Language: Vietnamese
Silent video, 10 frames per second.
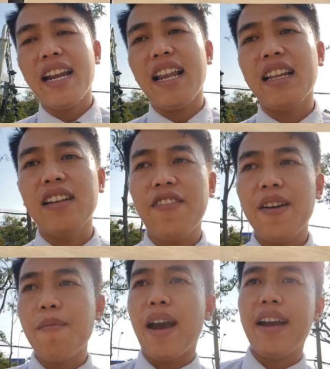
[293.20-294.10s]
là được
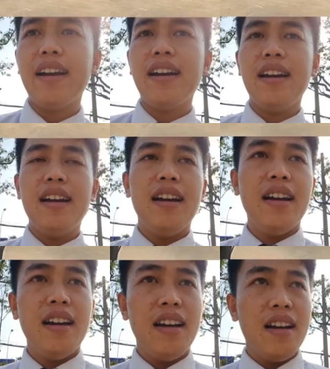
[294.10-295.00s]
phiên bản
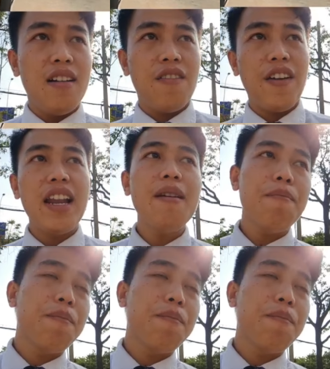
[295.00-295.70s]
facelift